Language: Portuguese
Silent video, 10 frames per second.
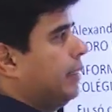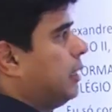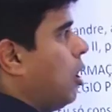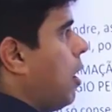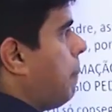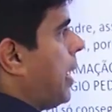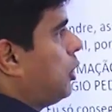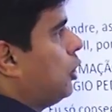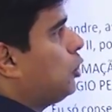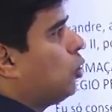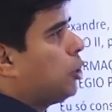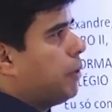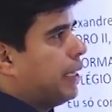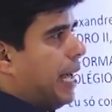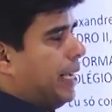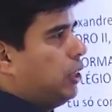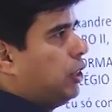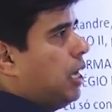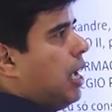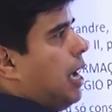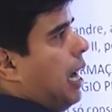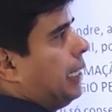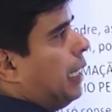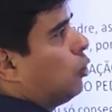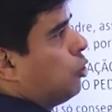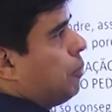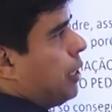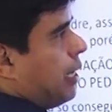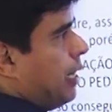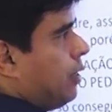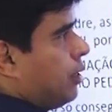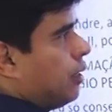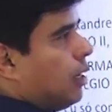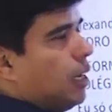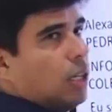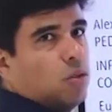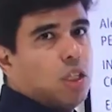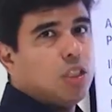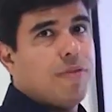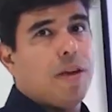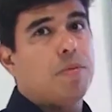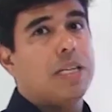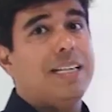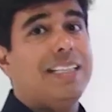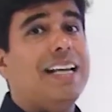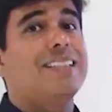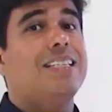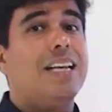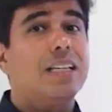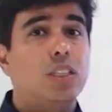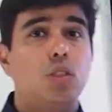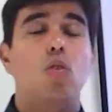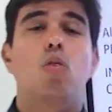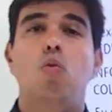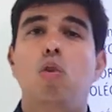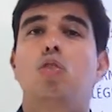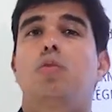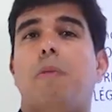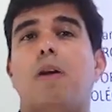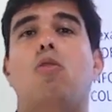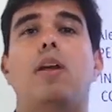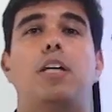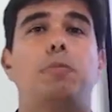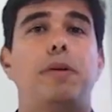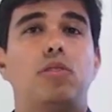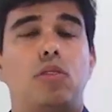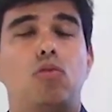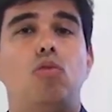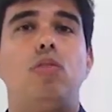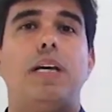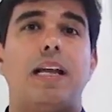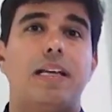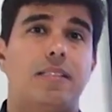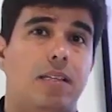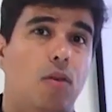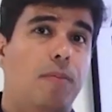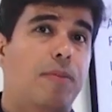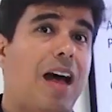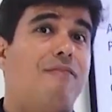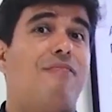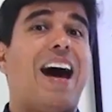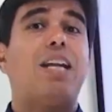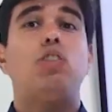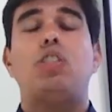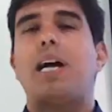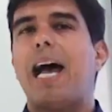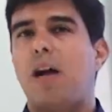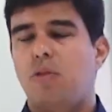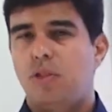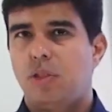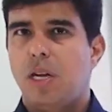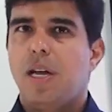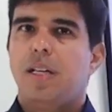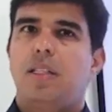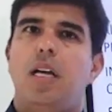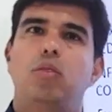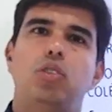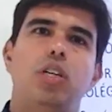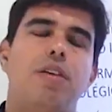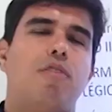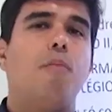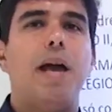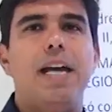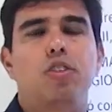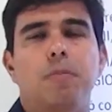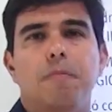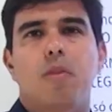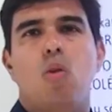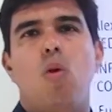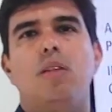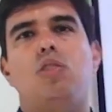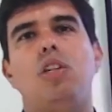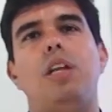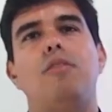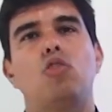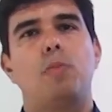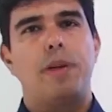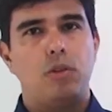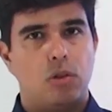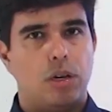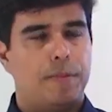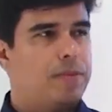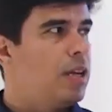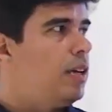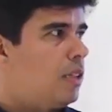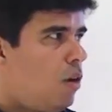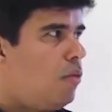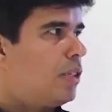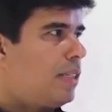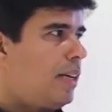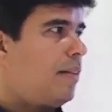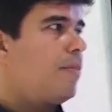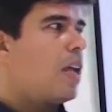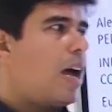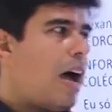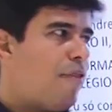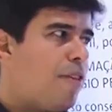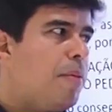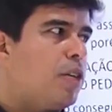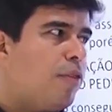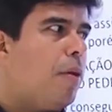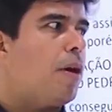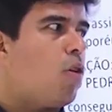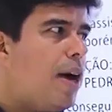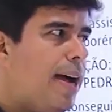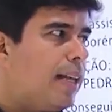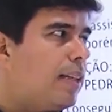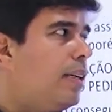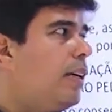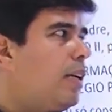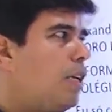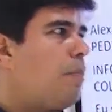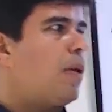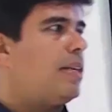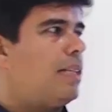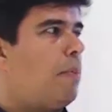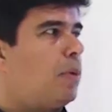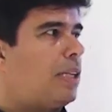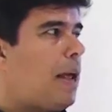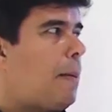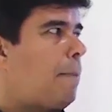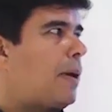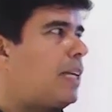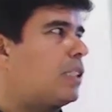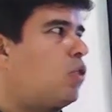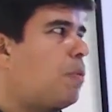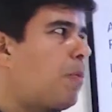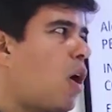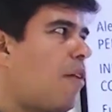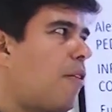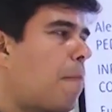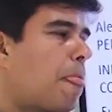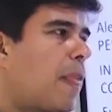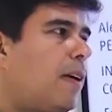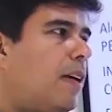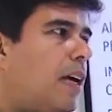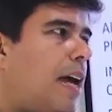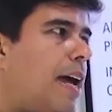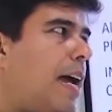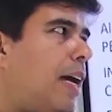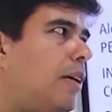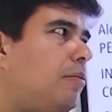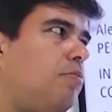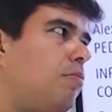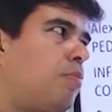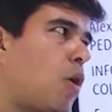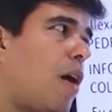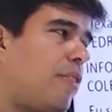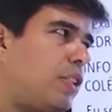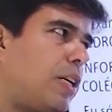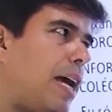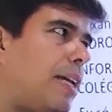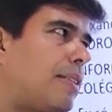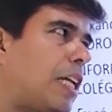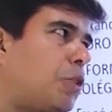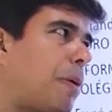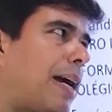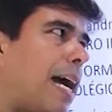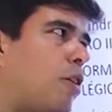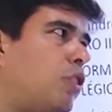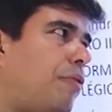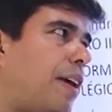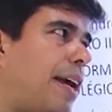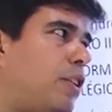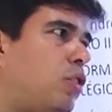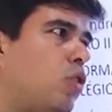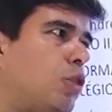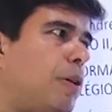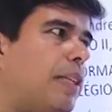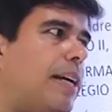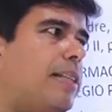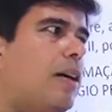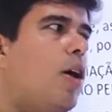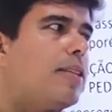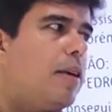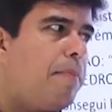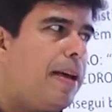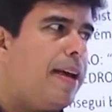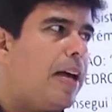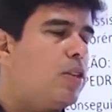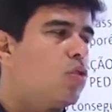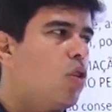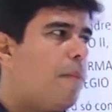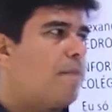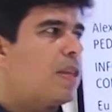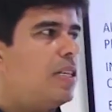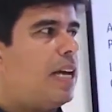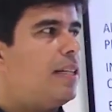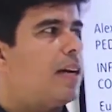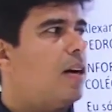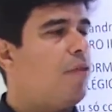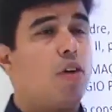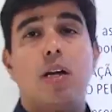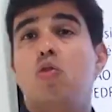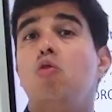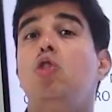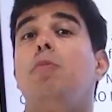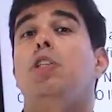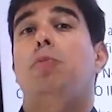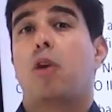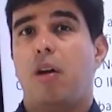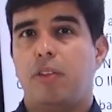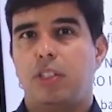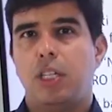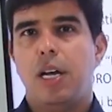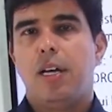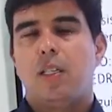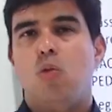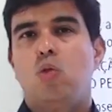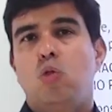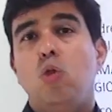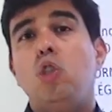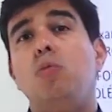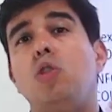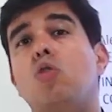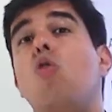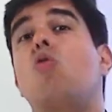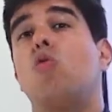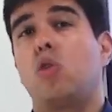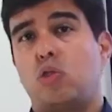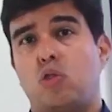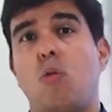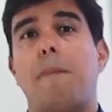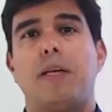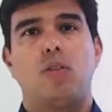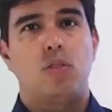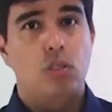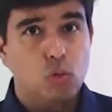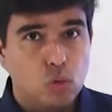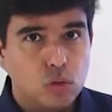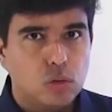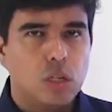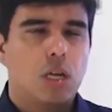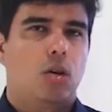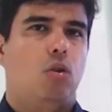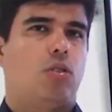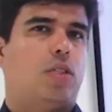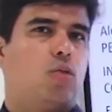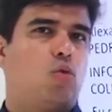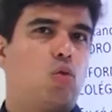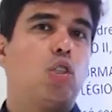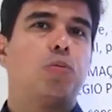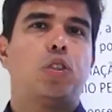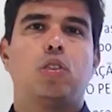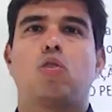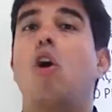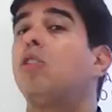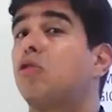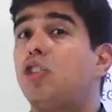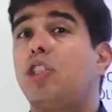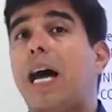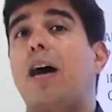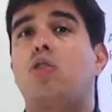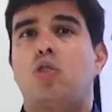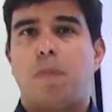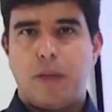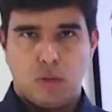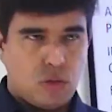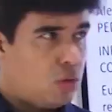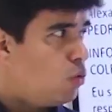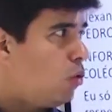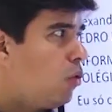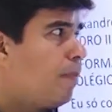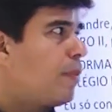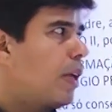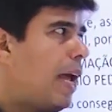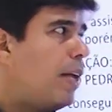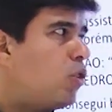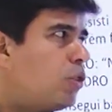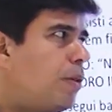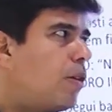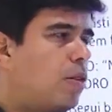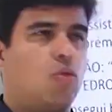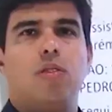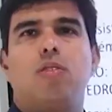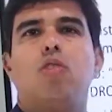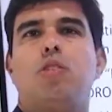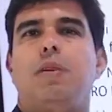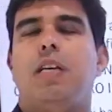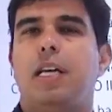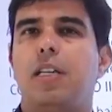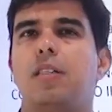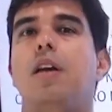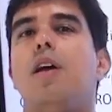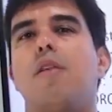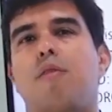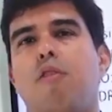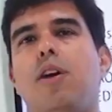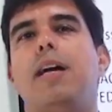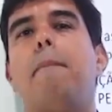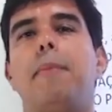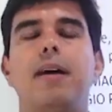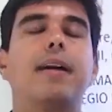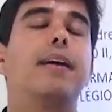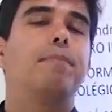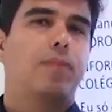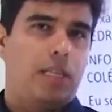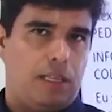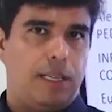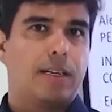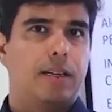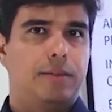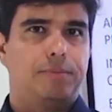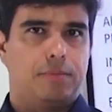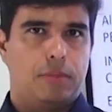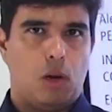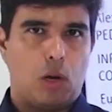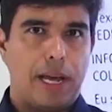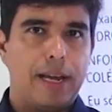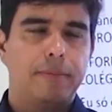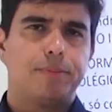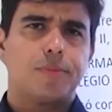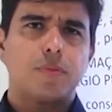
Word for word: Então, a partir de 2010 até 2015, nós tivemos aí dezenas de concursos para o Colégio Pedro II em relação a vários cargos, tanto de nível médio quanto de nível superior. Então, você afirma de forma correta que, por exemplo, tem questão de prova é, provas realizadas para cargos diferentes. Em 2003, a OACP realizou e a IDECAM foram as últimas provas. Então, os últimos concursos do Pedro II, ou seja, os últimos de todos os cargos do Pedro II, em 2014 e 2015, foi a banca IDECAM. Tá ok?